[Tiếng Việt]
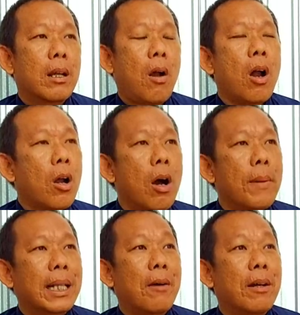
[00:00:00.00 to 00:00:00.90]
có nó mà
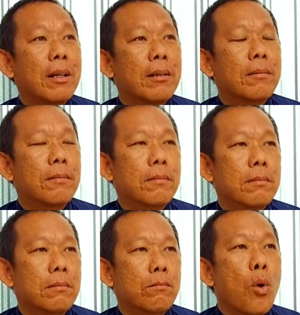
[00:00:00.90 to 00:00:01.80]
tạo
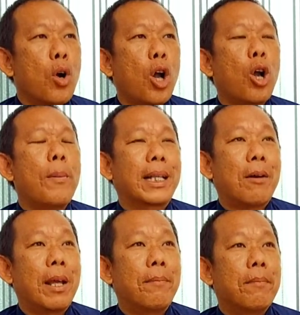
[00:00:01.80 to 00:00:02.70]
muốn có nó mà tạo
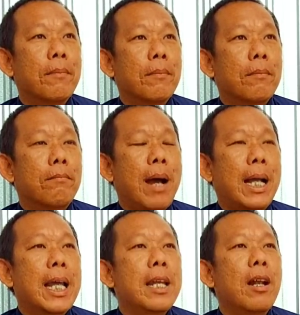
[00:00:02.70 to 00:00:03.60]
nghiệp mà
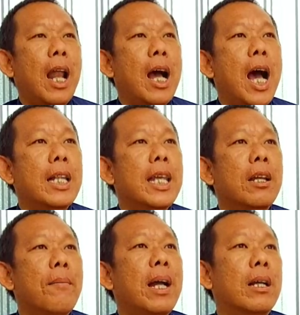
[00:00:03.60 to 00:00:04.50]
khi nó lỡ hết duyên
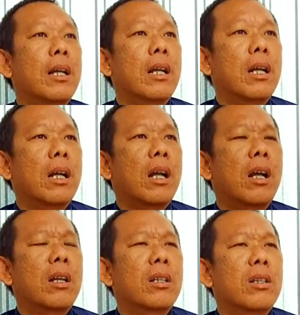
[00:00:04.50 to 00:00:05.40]
nó mất
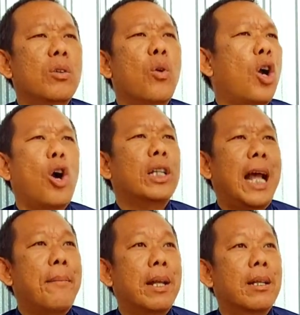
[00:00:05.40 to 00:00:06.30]
vụt khỏi
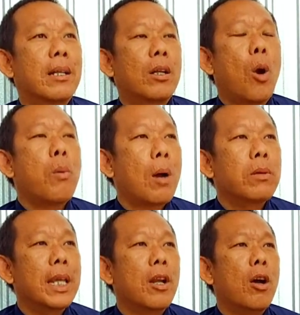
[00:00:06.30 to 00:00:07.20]
tay mình cũng không
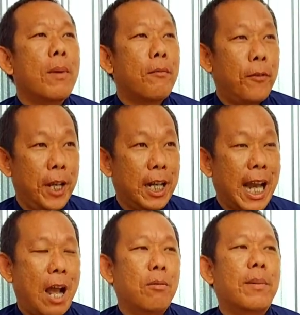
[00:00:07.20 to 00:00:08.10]
gì nó mà phiền
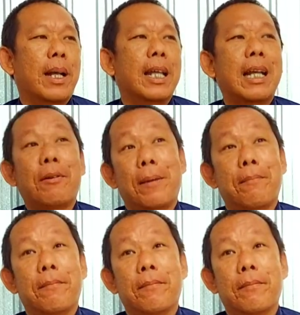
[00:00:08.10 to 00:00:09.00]
não mà để tạo nghiệp
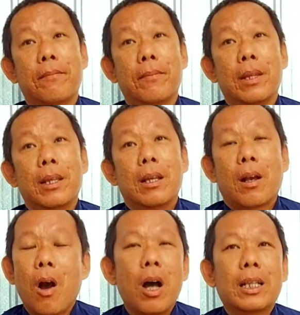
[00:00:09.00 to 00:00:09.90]

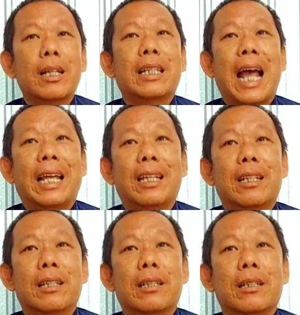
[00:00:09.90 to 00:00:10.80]
có tự tại
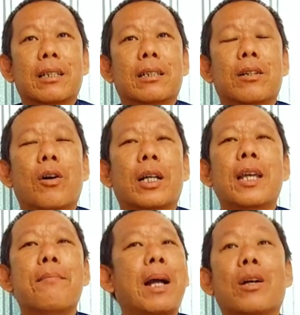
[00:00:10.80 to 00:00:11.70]
rồi khi
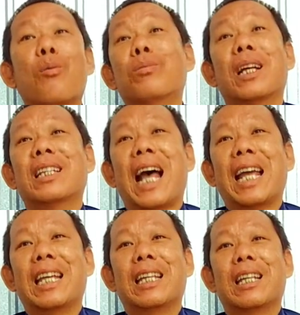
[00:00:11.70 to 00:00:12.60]
mất cũng tự tại
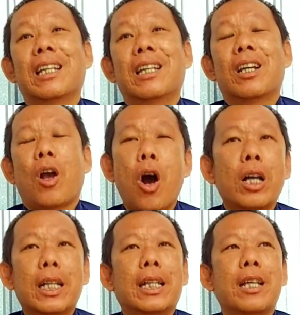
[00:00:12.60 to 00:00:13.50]
có
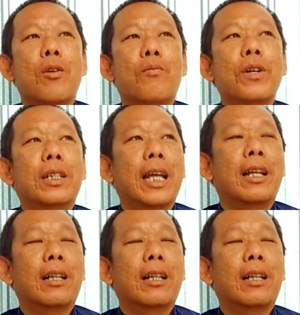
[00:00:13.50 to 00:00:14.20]
thì ta dùng phương tiện